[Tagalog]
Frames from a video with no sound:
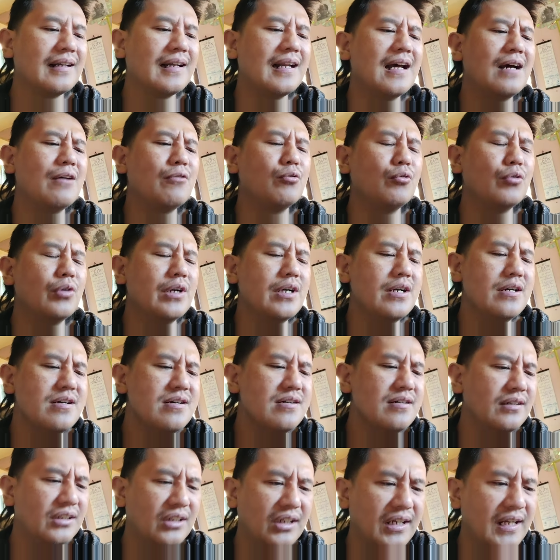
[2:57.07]

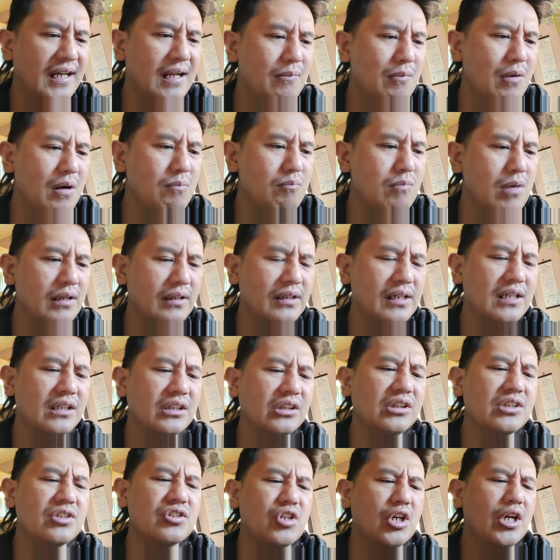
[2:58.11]
kinaununag ti kinabakbak
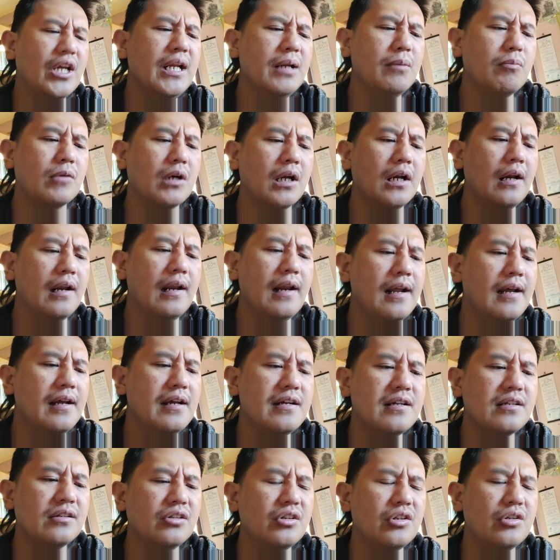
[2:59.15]
nang ti silip
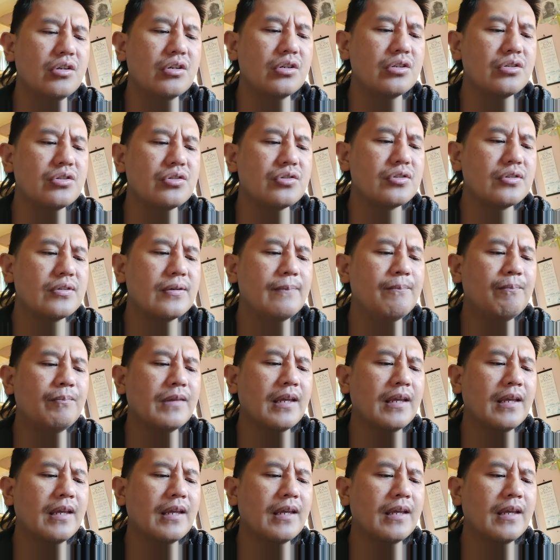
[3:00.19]
kalaing ti Dios.